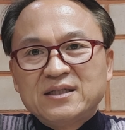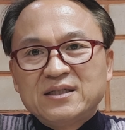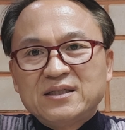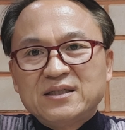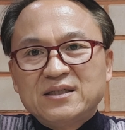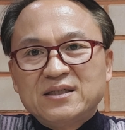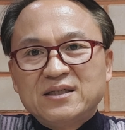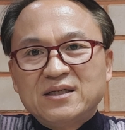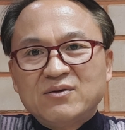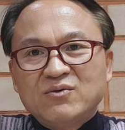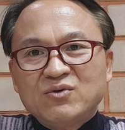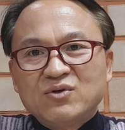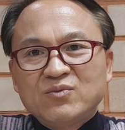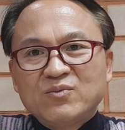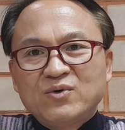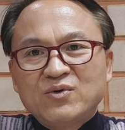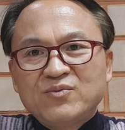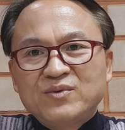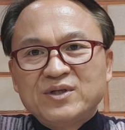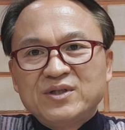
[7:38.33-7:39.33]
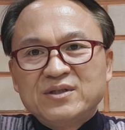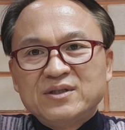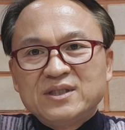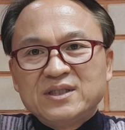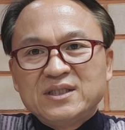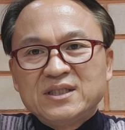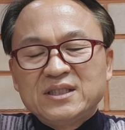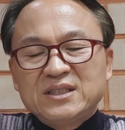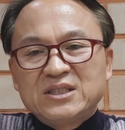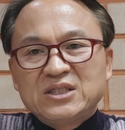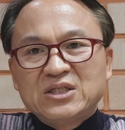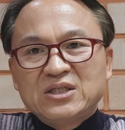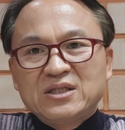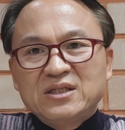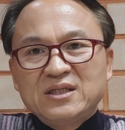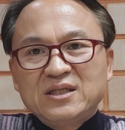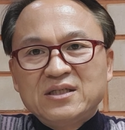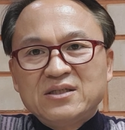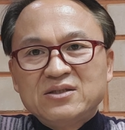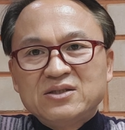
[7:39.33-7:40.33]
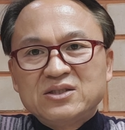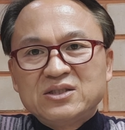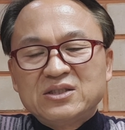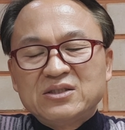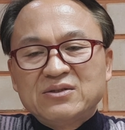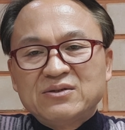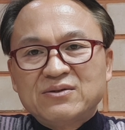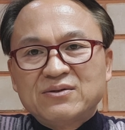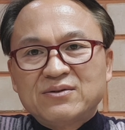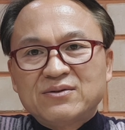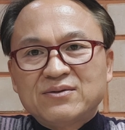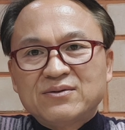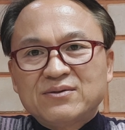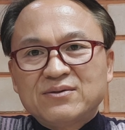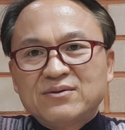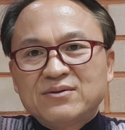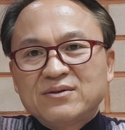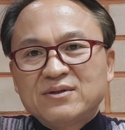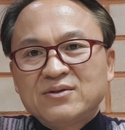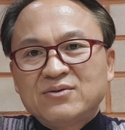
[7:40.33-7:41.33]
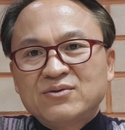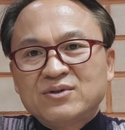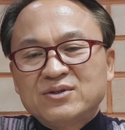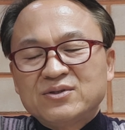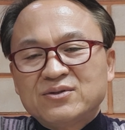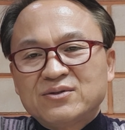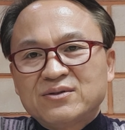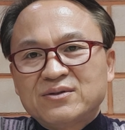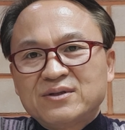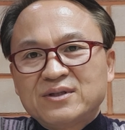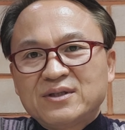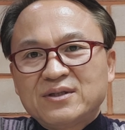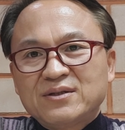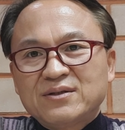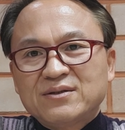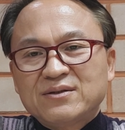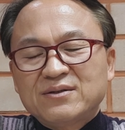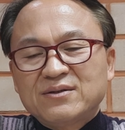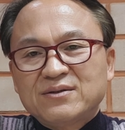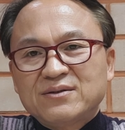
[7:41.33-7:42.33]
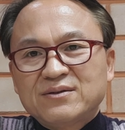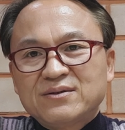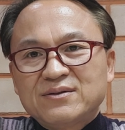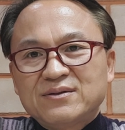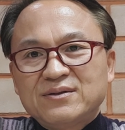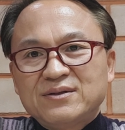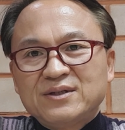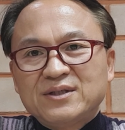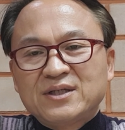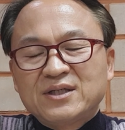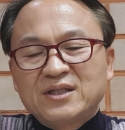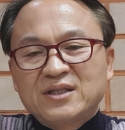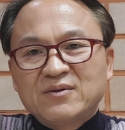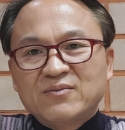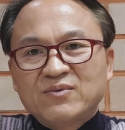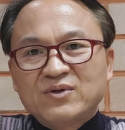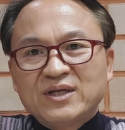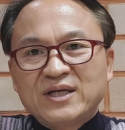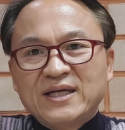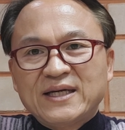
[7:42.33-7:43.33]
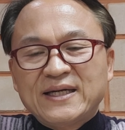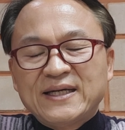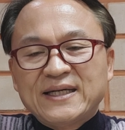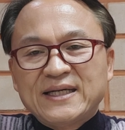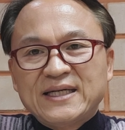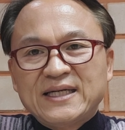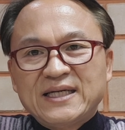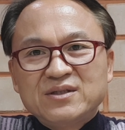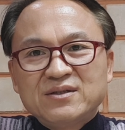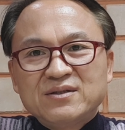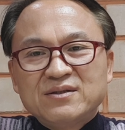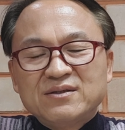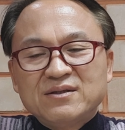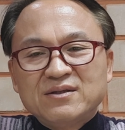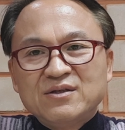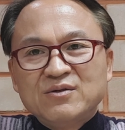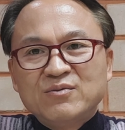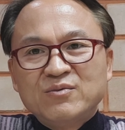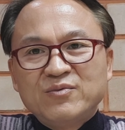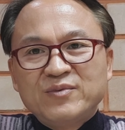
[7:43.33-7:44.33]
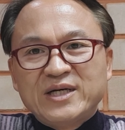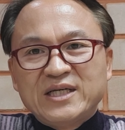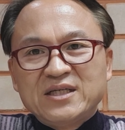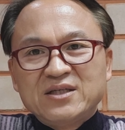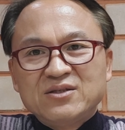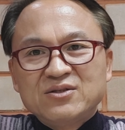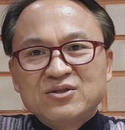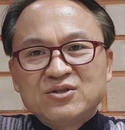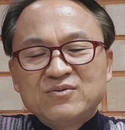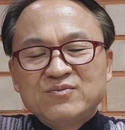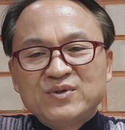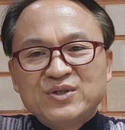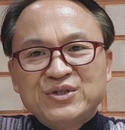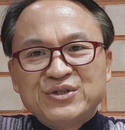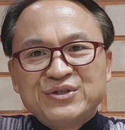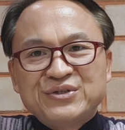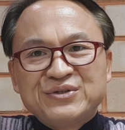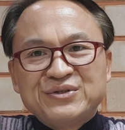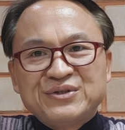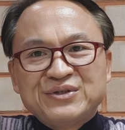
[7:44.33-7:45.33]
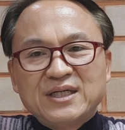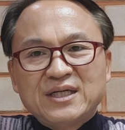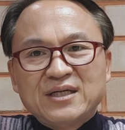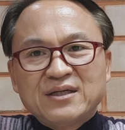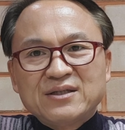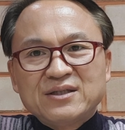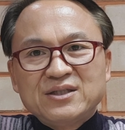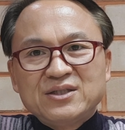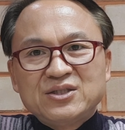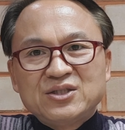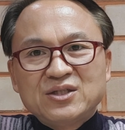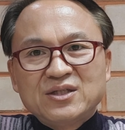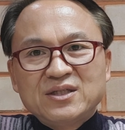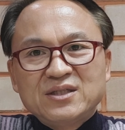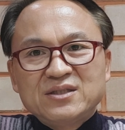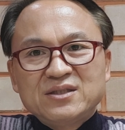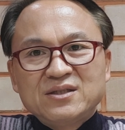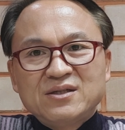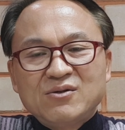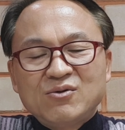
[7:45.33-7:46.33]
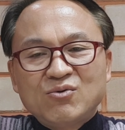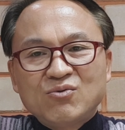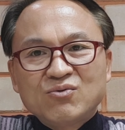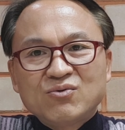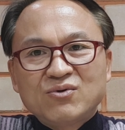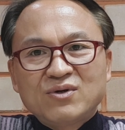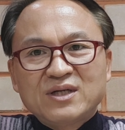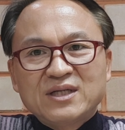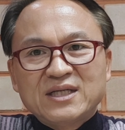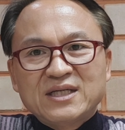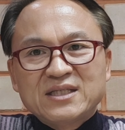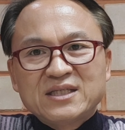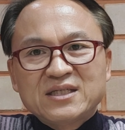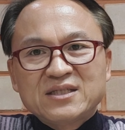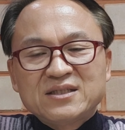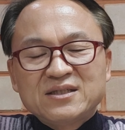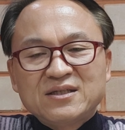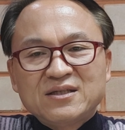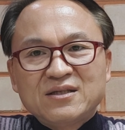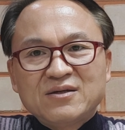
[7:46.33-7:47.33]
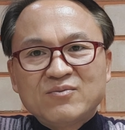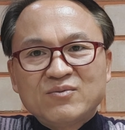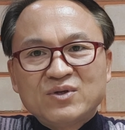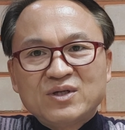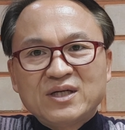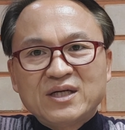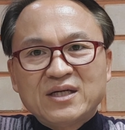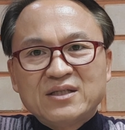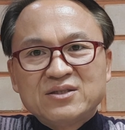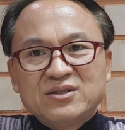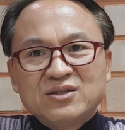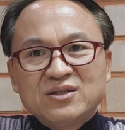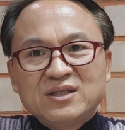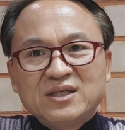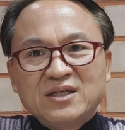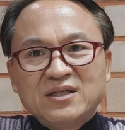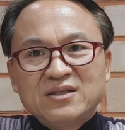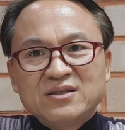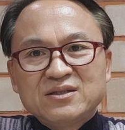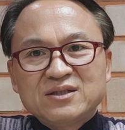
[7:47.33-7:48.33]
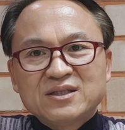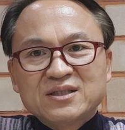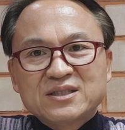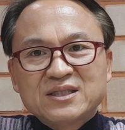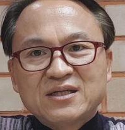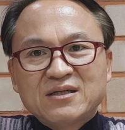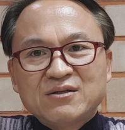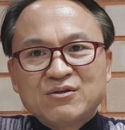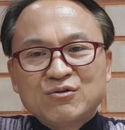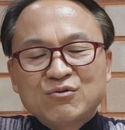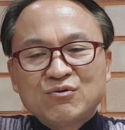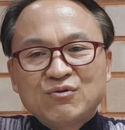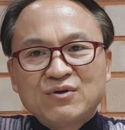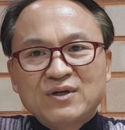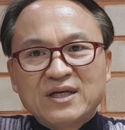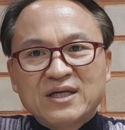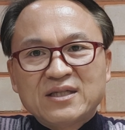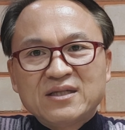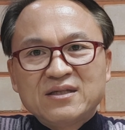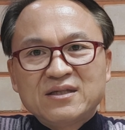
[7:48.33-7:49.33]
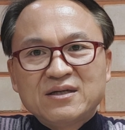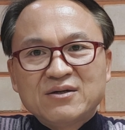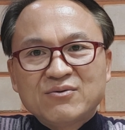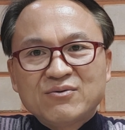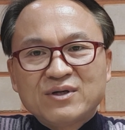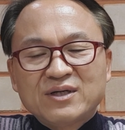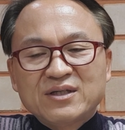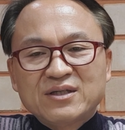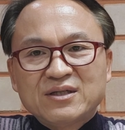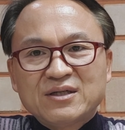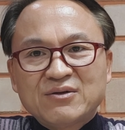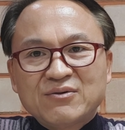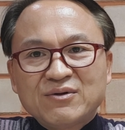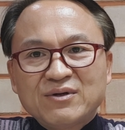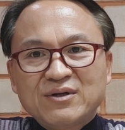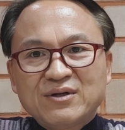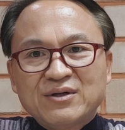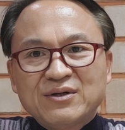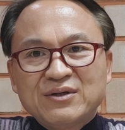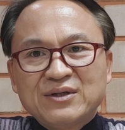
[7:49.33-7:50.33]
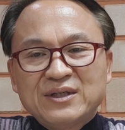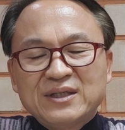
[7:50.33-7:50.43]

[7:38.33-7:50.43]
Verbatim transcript: 에, 우리 몸은 이 전기 에너지로 이루어져 있기 때문에 음. 너무 많이 드시면은 아, 이 전해질 농도가 낮아지기 때문에 전기 에너지가 잘 소통이 안 된다고 하더라고요.